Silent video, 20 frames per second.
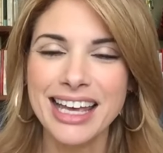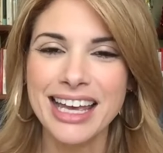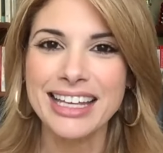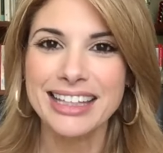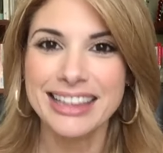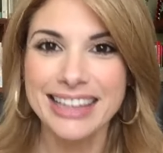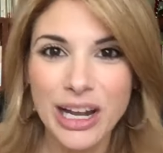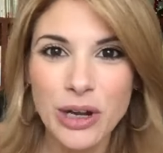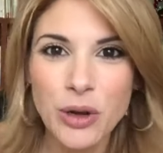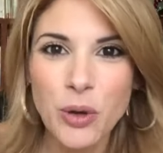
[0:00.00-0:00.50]

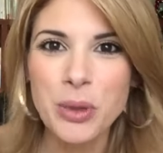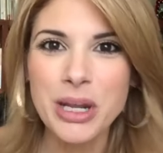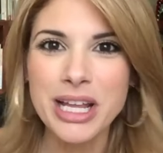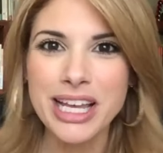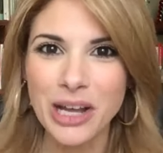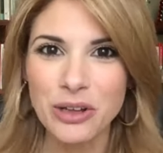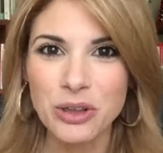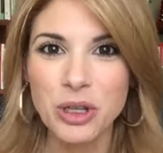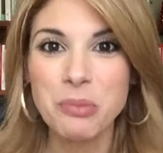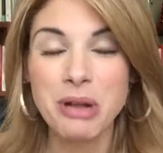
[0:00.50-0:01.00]
está
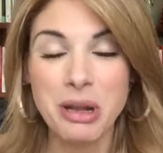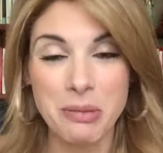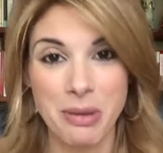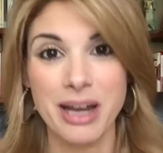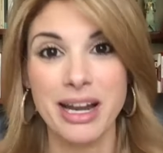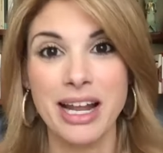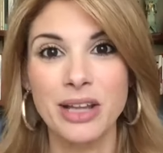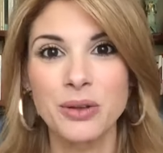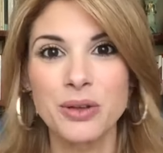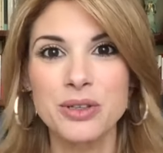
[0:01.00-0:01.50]
lubricando y
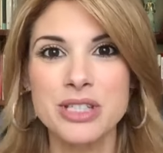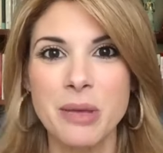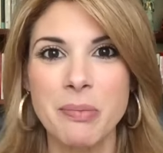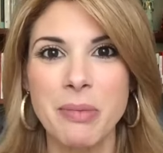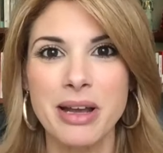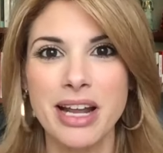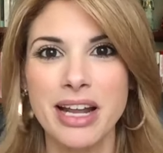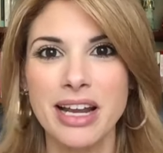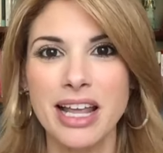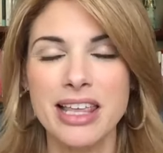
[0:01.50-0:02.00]
preparándose
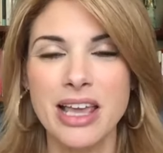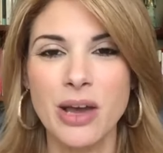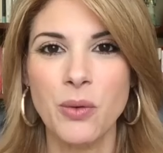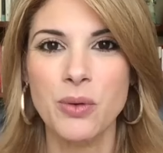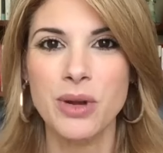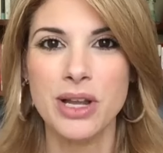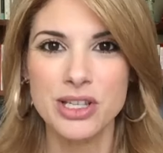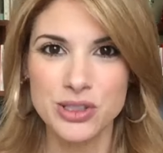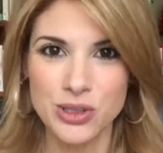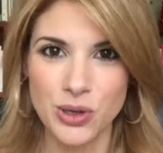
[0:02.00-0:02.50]
para la
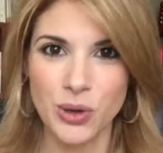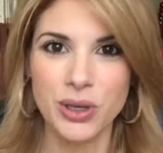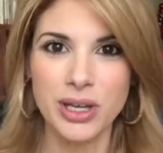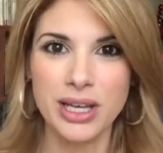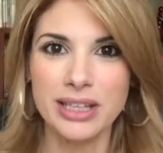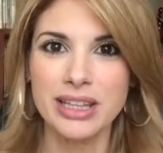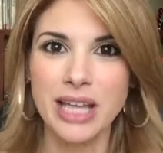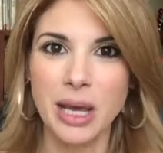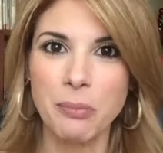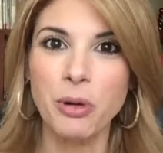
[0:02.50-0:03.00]
eyaculación
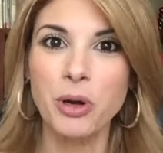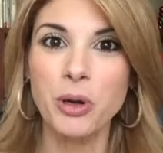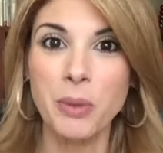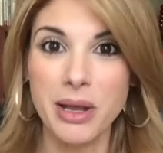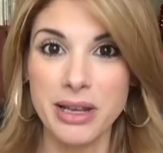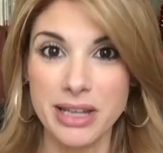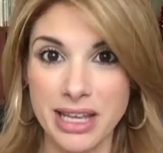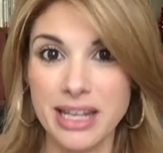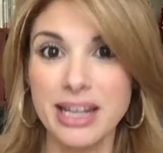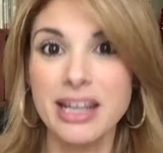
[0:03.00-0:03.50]
que está por
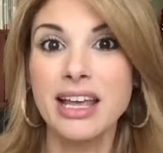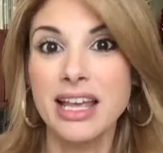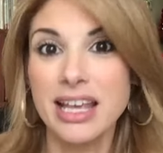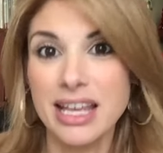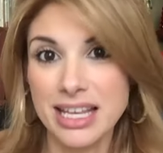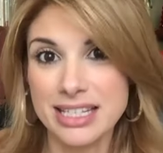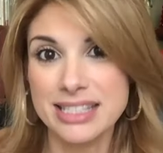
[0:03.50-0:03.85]
venir